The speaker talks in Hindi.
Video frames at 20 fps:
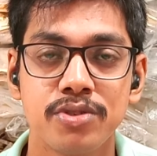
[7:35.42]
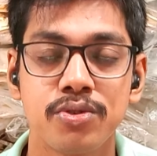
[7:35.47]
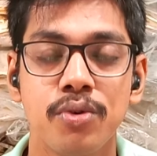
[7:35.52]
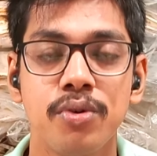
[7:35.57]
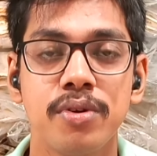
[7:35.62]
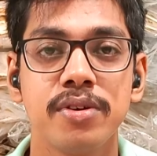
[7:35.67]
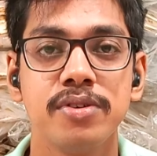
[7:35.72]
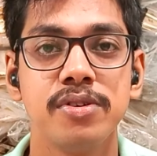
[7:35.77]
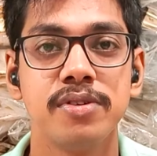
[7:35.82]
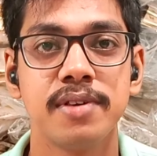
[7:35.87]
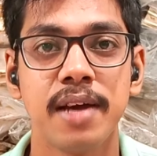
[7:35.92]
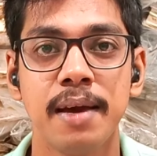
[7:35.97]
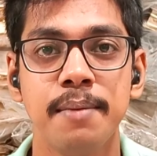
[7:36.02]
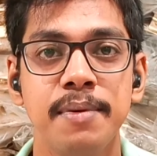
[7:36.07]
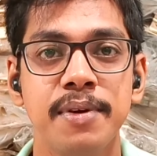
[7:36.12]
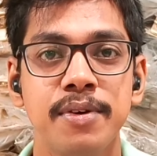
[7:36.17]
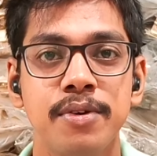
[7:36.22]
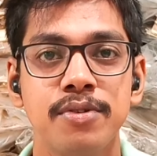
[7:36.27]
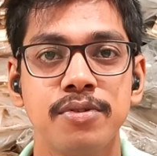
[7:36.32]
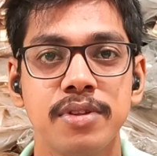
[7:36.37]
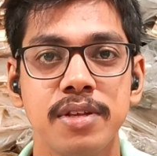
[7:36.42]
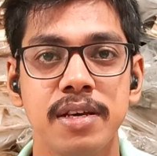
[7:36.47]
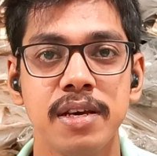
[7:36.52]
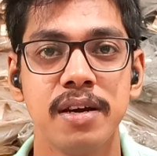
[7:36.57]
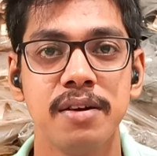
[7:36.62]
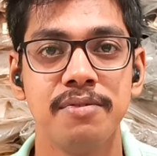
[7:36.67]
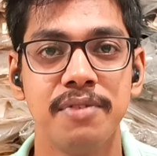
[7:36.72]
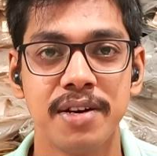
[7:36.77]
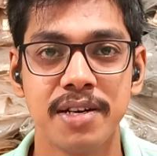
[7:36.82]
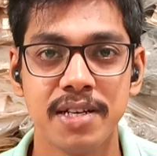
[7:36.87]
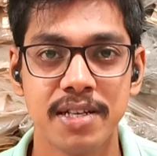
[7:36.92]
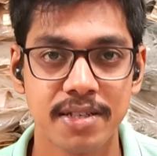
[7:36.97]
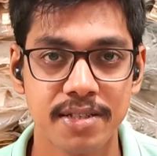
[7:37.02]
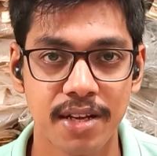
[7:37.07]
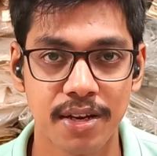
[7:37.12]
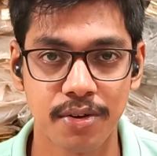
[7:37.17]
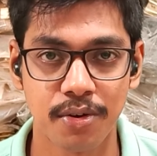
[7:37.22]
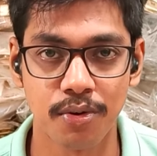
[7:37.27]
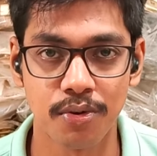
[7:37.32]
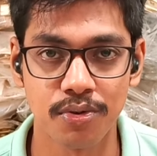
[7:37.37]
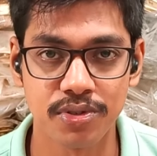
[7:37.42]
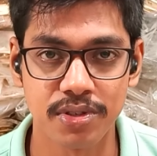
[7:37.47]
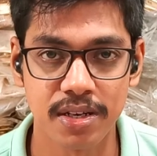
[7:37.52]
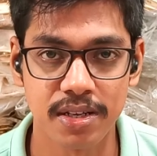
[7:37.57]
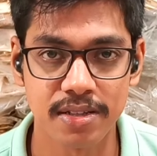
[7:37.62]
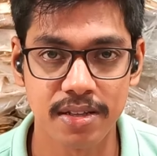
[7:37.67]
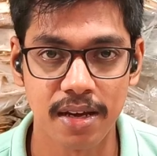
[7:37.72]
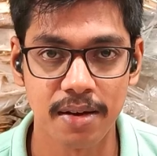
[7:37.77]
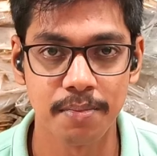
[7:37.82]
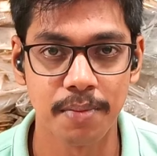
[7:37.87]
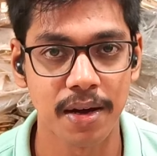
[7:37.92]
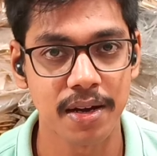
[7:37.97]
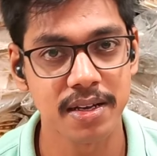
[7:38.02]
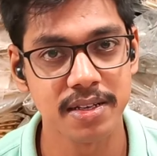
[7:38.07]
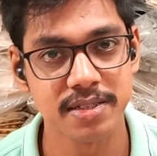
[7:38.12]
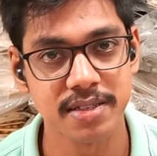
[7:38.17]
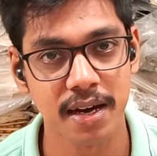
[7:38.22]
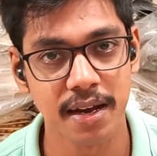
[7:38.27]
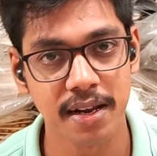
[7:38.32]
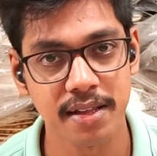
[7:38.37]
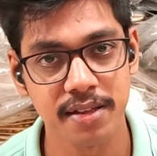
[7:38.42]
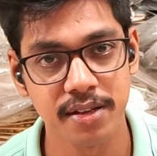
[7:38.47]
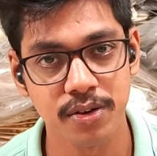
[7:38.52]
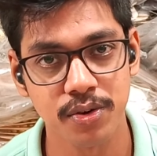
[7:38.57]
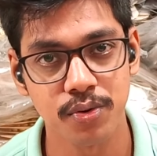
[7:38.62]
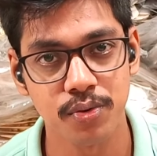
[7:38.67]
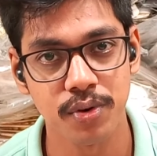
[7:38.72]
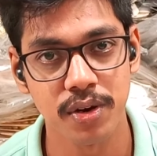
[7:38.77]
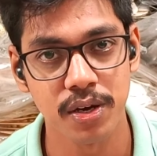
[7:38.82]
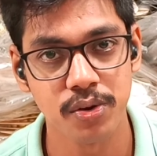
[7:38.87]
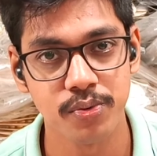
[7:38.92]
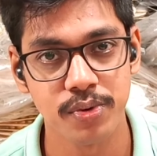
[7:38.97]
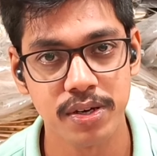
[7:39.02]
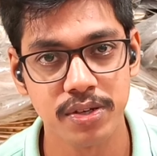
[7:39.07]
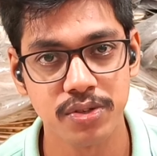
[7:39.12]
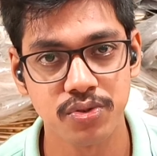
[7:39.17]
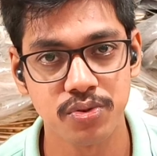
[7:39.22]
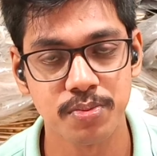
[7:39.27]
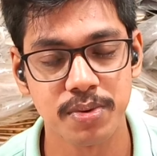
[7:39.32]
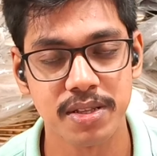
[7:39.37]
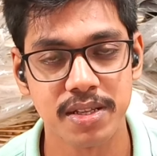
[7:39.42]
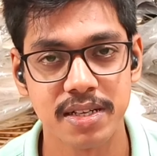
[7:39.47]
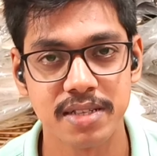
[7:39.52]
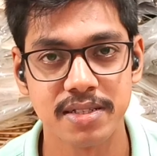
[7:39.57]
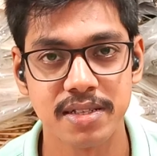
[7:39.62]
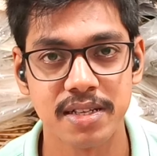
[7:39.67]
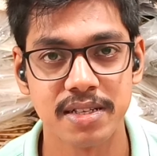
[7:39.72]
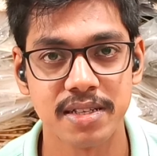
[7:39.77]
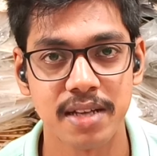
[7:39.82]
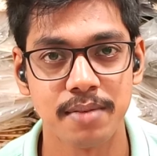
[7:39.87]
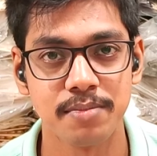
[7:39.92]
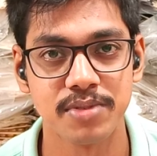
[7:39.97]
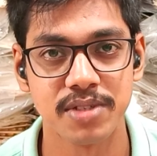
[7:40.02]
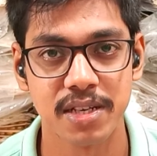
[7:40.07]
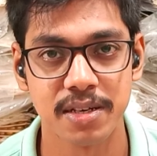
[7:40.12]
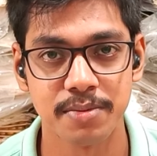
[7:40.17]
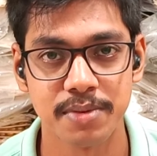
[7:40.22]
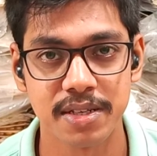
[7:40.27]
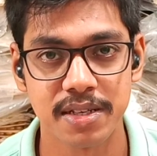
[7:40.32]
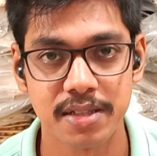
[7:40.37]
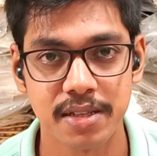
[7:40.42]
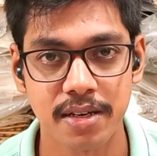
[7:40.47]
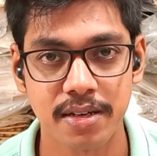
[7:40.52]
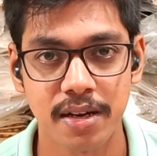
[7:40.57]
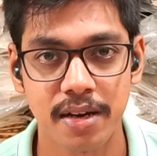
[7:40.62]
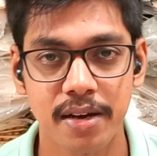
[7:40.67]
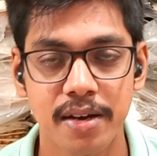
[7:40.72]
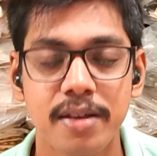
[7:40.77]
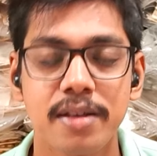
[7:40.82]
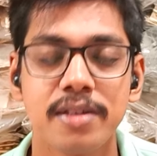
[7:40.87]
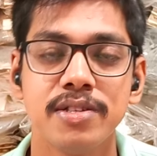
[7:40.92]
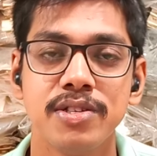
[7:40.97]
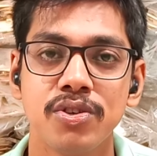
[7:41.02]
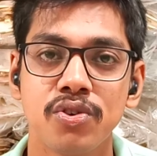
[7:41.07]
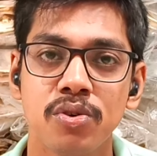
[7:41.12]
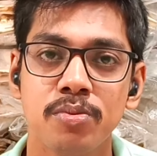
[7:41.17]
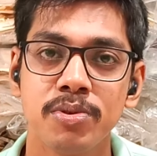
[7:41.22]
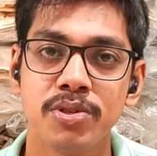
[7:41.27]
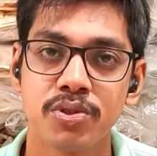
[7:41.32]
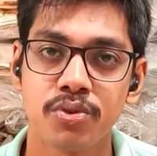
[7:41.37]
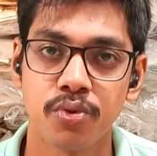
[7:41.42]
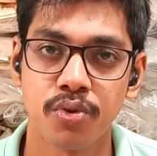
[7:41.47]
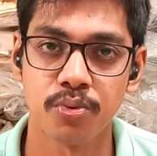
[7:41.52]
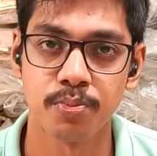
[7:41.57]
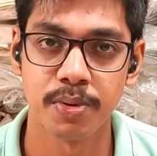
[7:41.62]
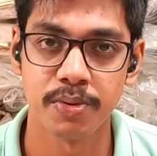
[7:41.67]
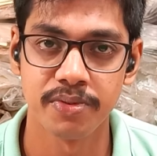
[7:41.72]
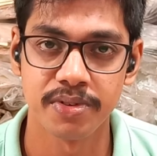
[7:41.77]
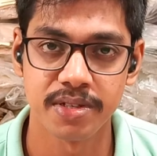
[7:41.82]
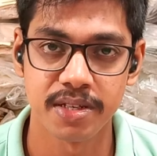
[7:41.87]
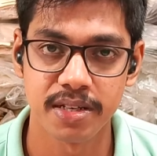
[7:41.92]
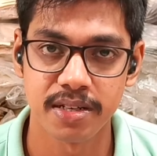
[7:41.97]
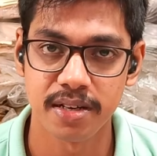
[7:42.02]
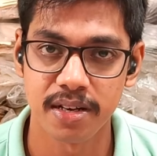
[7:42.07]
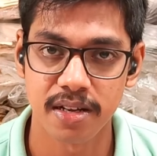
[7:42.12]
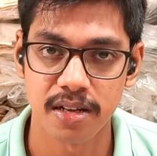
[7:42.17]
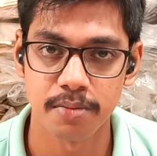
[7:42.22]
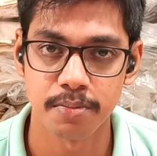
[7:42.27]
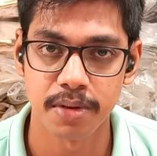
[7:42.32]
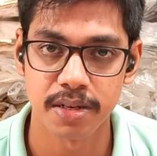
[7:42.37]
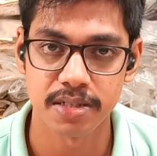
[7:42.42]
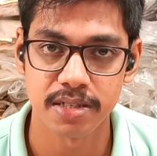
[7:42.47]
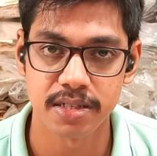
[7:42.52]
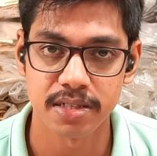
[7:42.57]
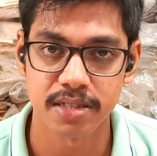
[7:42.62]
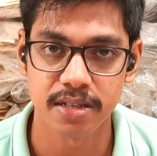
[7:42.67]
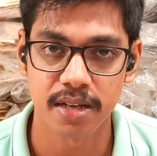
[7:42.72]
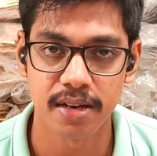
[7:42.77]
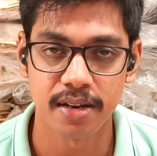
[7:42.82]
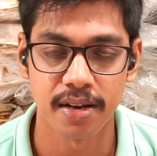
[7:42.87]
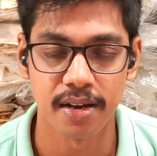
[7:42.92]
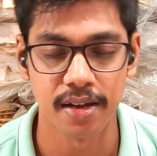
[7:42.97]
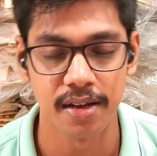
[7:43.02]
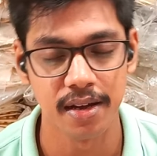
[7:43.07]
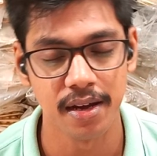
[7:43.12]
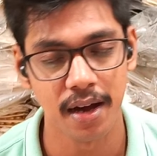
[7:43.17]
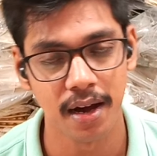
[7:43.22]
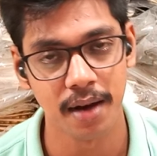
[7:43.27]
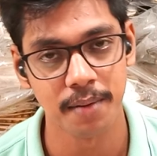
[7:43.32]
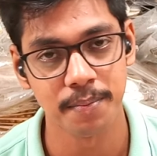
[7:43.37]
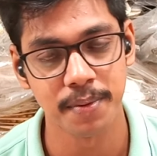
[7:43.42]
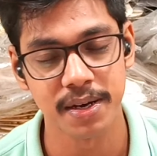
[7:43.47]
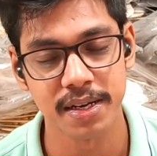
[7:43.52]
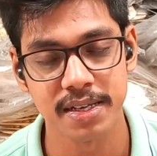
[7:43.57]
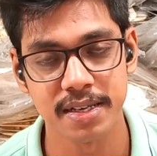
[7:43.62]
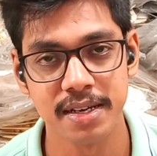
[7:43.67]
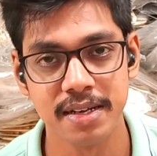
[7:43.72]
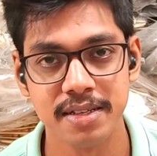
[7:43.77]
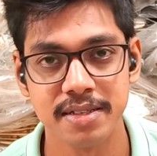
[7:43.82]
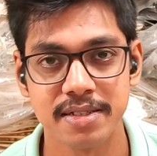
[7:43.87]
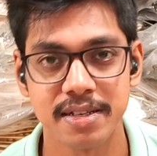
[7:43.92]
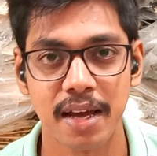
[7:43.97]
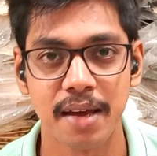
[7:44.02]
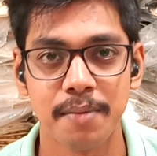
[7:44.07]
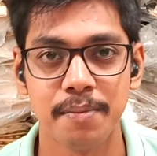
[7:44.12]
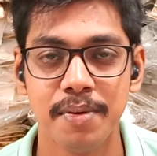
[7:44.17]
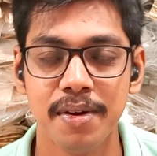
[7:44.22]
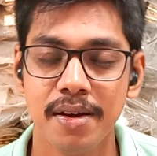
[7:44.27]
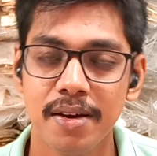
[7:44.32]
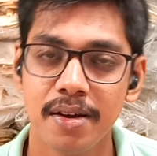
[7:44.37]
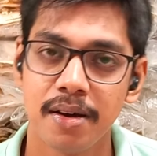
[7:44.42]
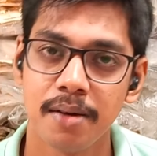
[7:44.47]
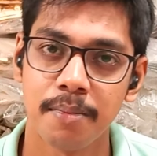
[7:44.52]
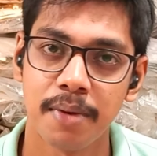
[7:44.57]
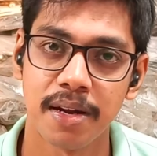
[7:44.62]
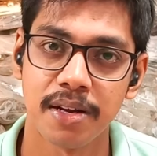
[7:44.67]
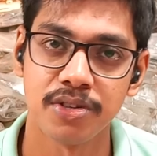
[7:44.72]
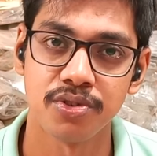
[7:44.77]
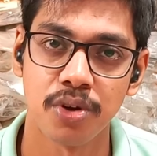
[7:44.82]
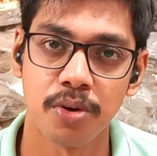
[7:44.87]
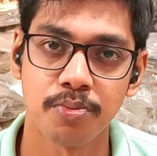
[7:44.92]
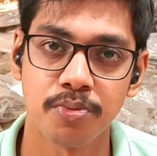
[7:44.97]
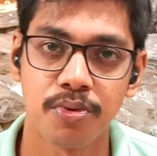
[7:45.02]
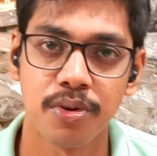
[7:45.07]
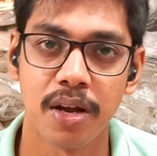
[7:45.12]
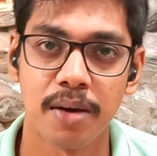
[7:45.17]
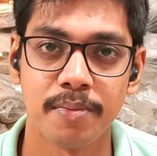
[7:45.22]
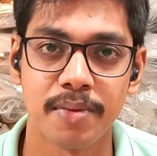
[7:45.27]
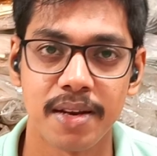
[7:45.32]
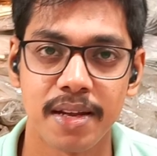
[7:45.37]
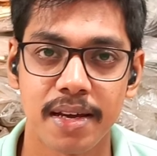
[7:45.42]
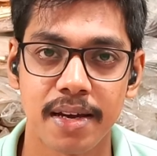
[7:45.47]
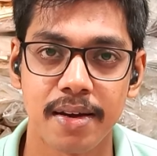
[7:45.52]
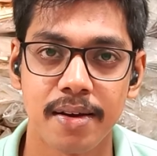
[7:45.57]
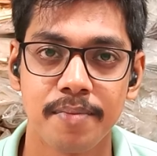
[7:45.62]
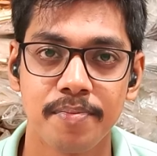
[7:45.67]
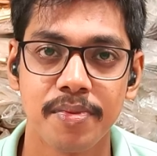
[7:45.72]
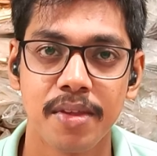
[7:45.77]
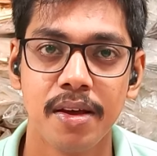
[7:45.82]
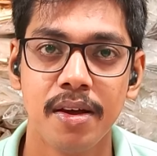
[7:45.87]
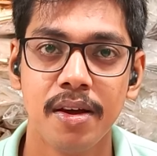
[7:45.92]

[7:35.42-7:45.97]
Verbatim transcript: स्टोर की जो टाइमिंग होती है वेडनेसडे क्लोज रहता है बाकी सारे दिन खुले हुए हैं सुबह दस से शाम छः बजे तक अगर किसी को भी स्टोर पे विजिट करके परचेज करना है आप आइए इस टाइम पे हमारा शॉप खुला मिलेगा